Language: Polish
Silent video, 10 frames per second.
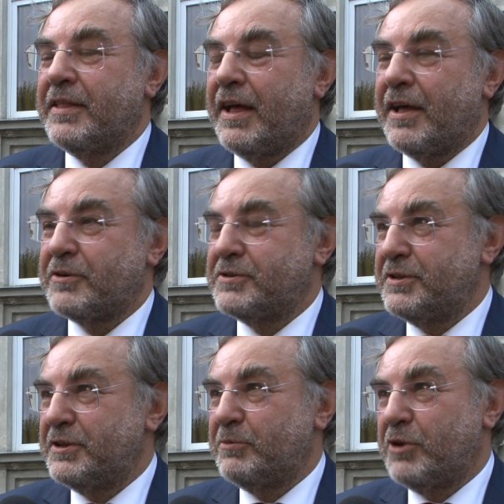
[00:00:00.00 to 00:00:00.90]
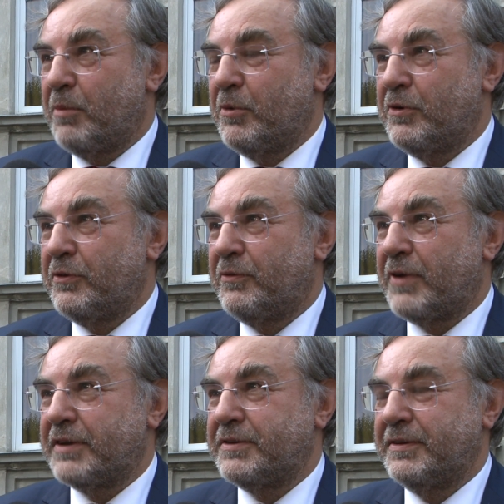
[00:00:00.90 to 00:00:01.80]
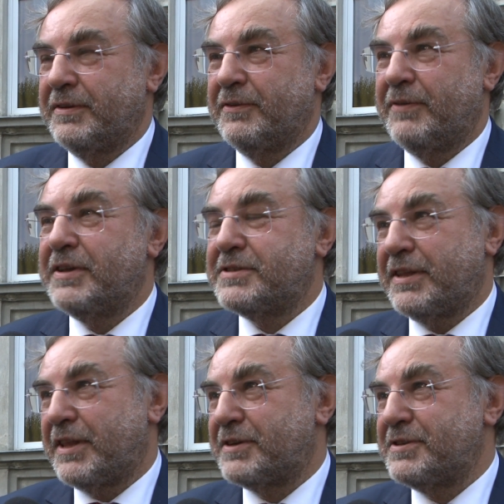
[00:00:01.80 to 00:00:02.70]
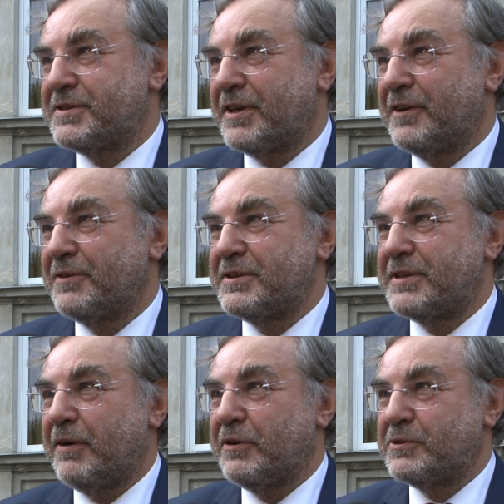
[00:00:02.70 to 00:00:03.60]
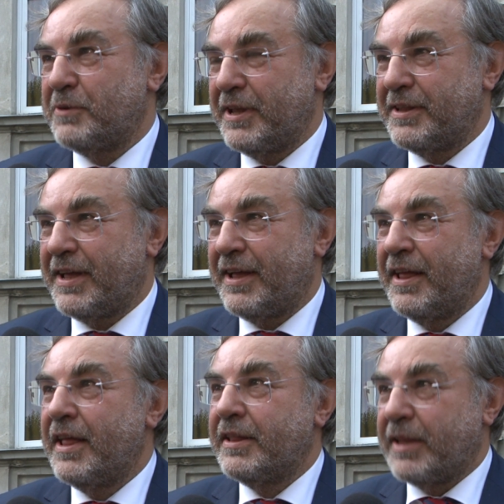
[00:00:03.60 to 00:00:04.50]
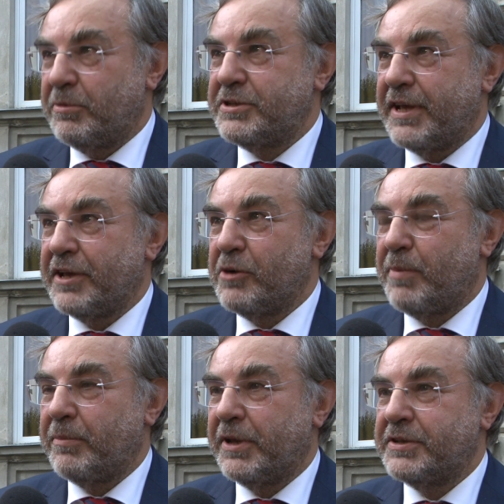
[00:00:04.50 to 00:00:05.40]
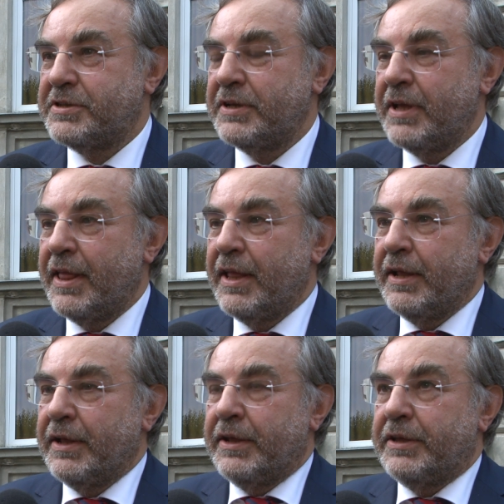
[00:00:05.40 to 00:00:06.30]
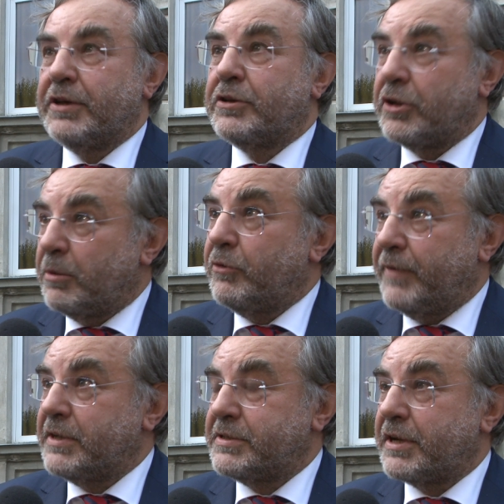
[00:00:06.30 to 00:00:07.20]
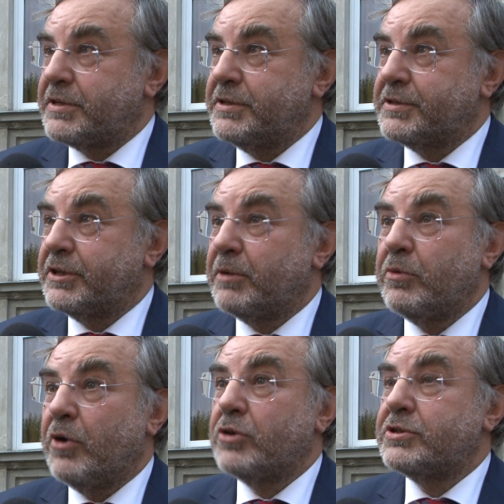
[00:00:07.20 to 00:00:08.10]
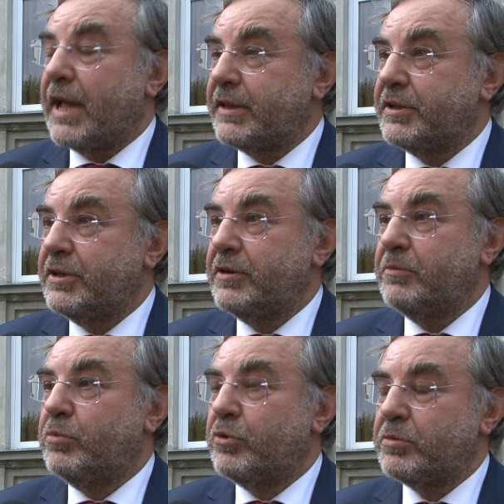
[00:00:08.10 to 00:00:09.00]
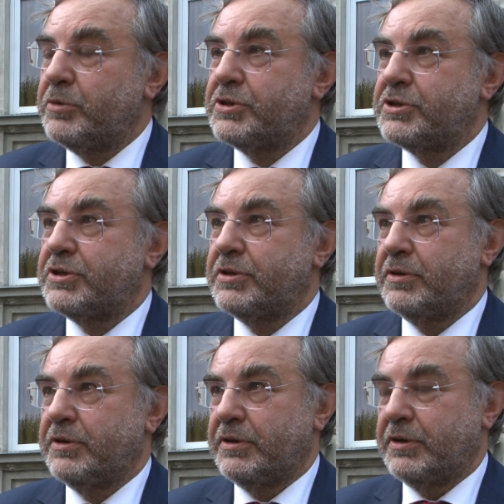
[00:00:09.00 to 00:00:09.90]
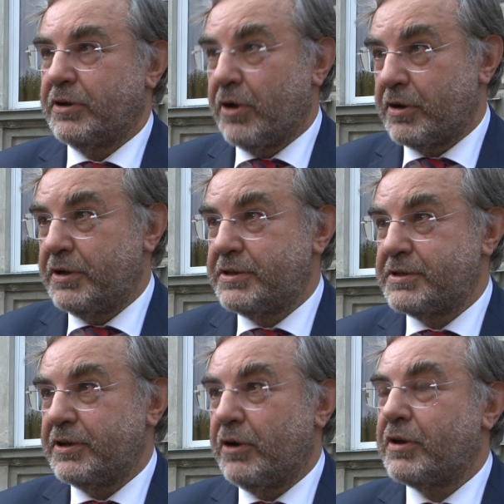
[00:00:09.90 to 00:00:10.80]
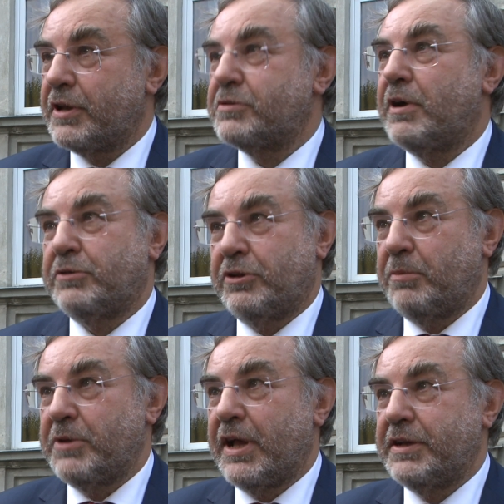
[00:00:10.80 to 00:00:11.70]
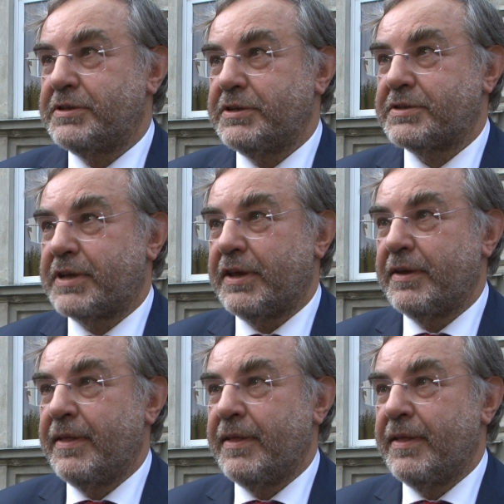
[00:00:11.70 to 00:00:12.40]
Na rodzinnym domu Feliksa Tarczyńskiego została odsłonięta tablica jego pamięci. Kto to był Felix Tarczyński? To był ostatni burmistrz Gorlic okresu autonomii galicyjskiej.